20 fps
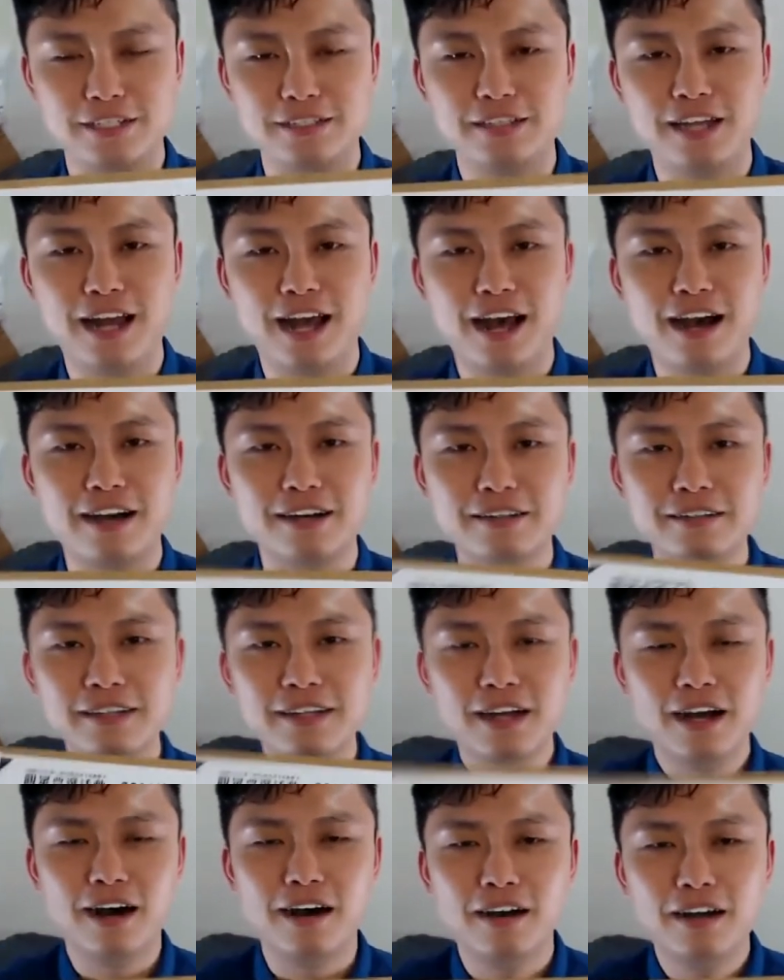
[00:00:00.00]
当然，
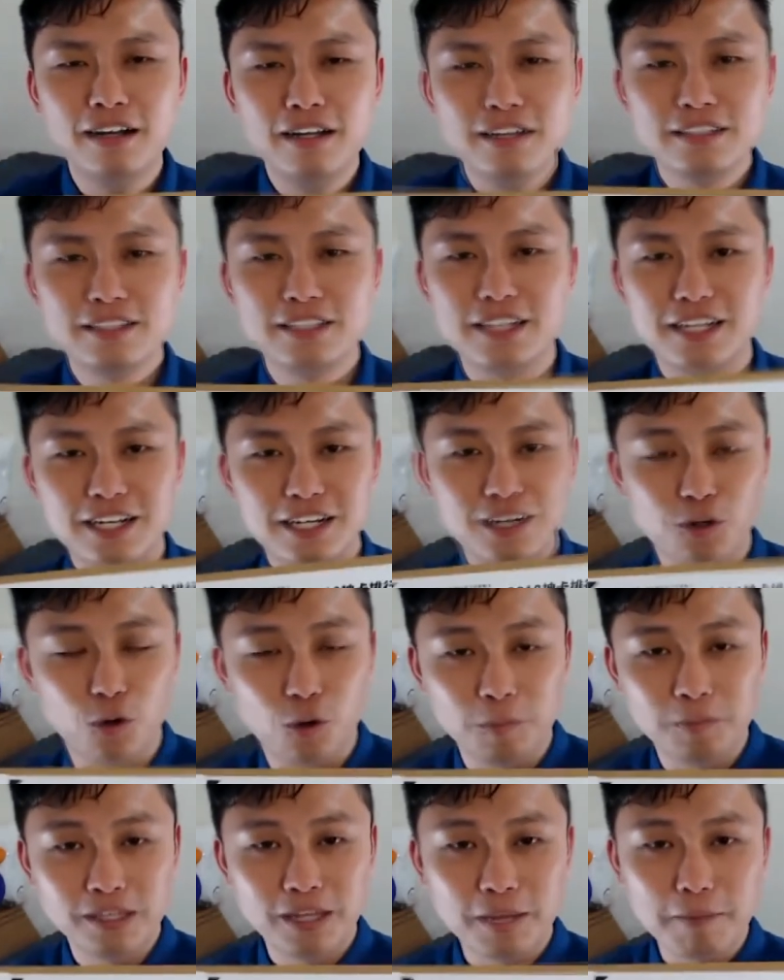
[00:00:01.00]
好、哦，这个我
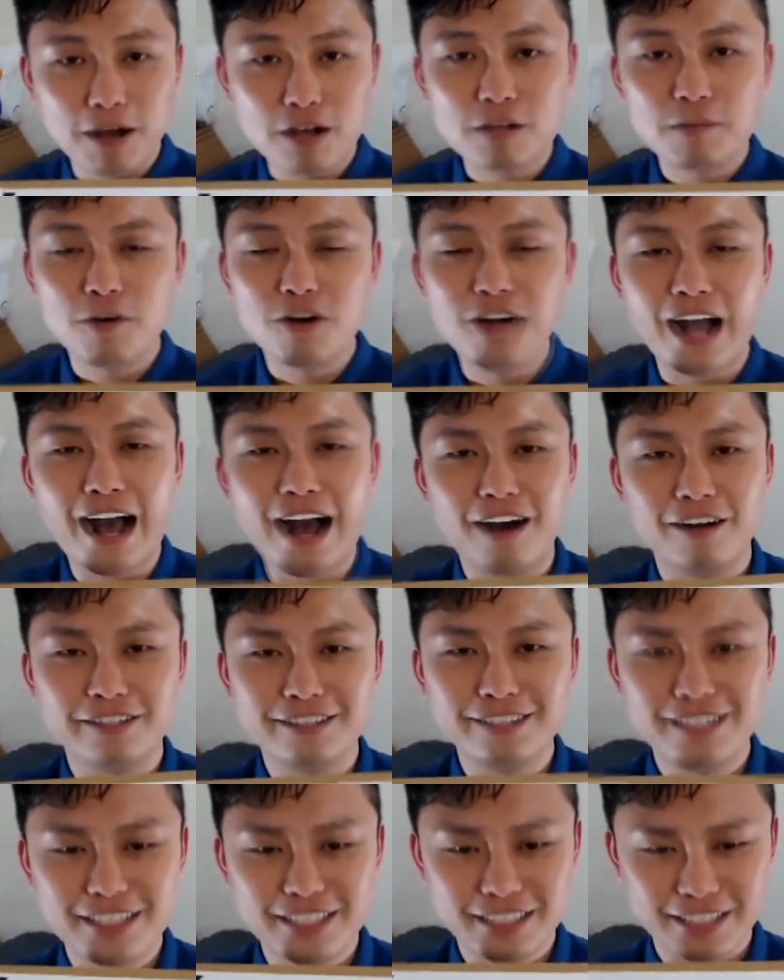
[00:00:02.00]
们的宝可梦卡好这
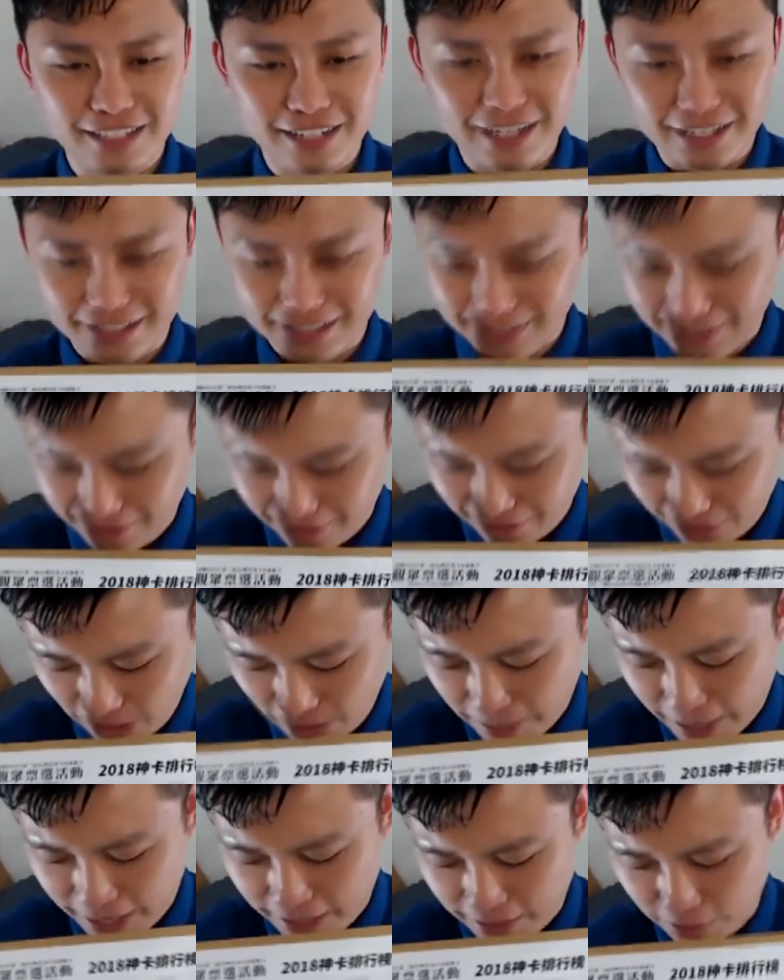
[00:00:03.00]
个系列呢，哈、哦，要
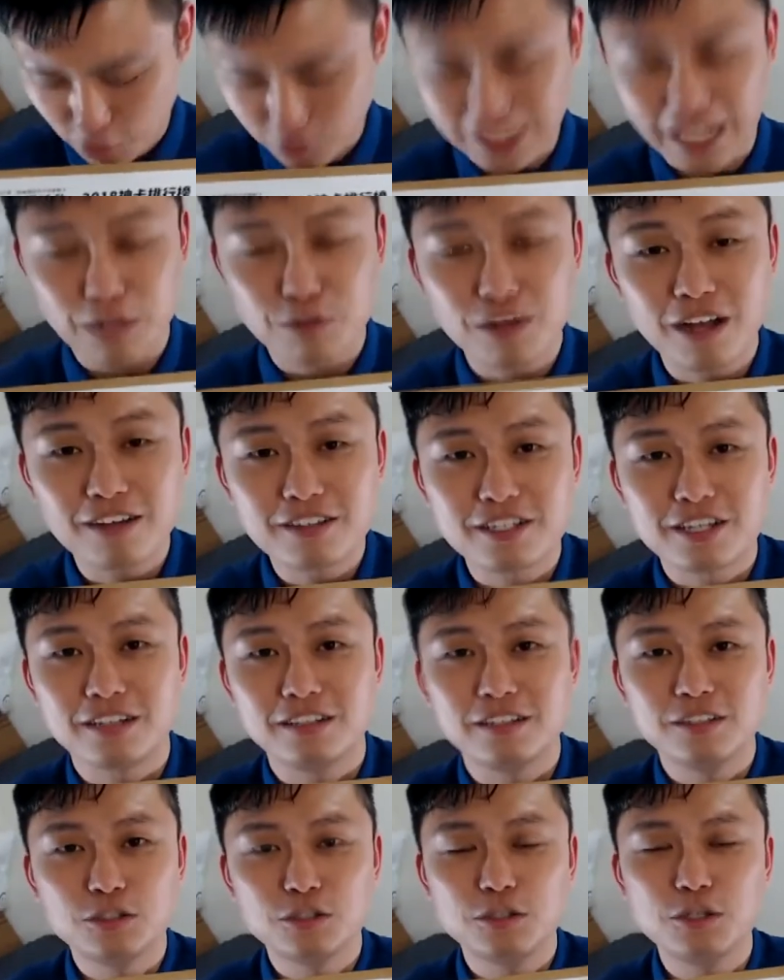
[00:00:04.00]
把它，我打算要成
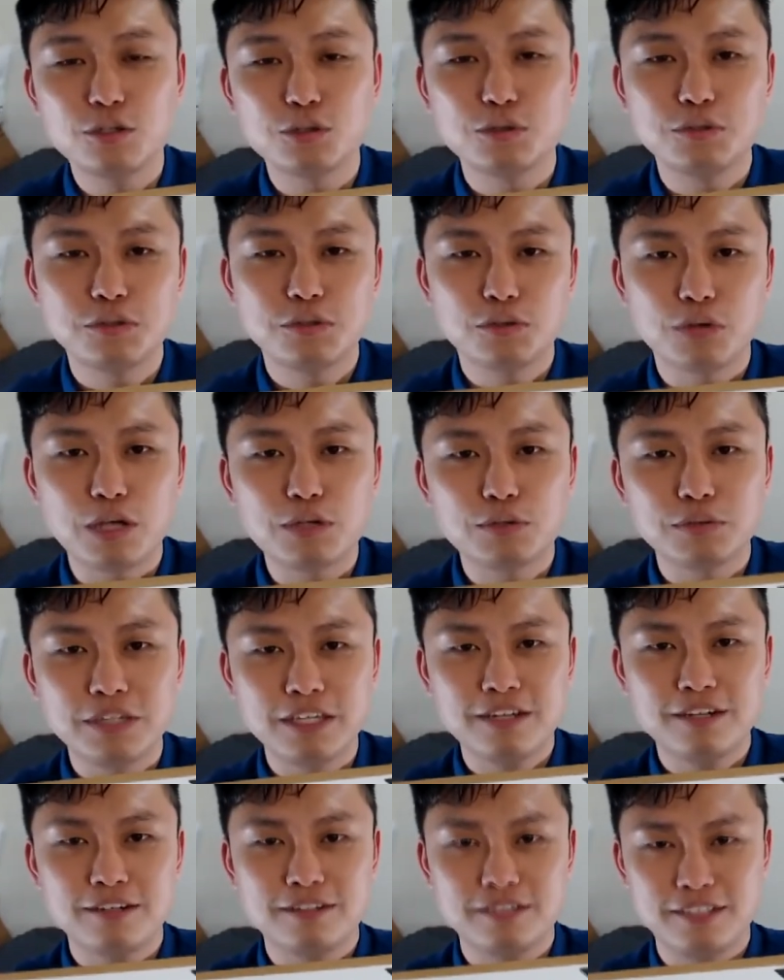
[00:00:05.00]
就是出推出第
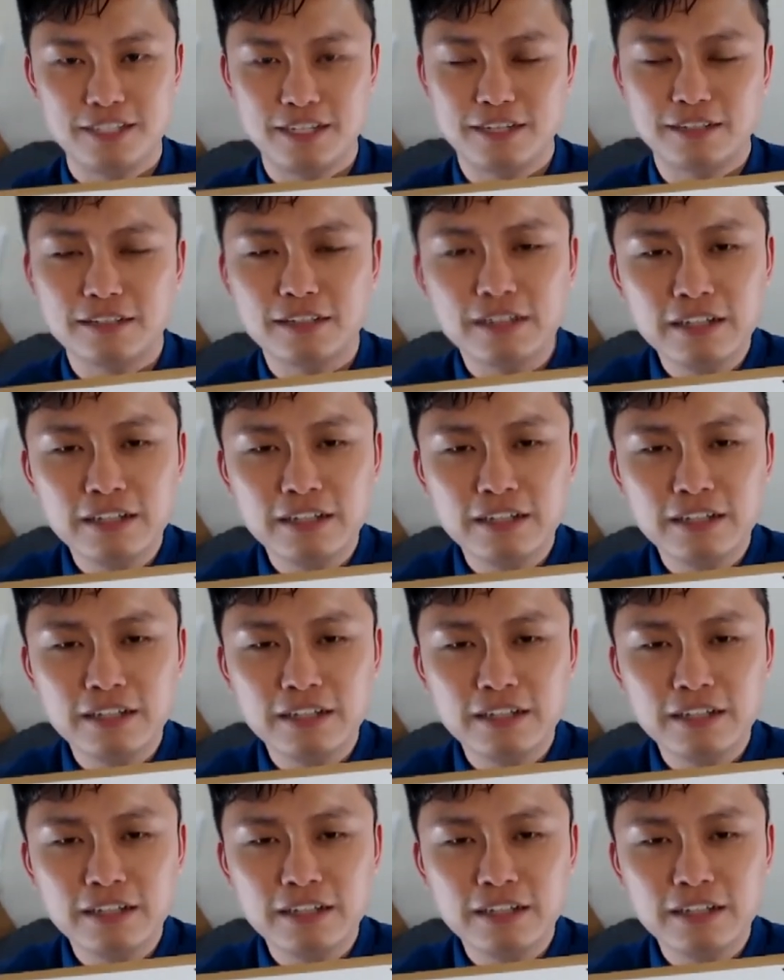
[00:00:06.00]
二届了。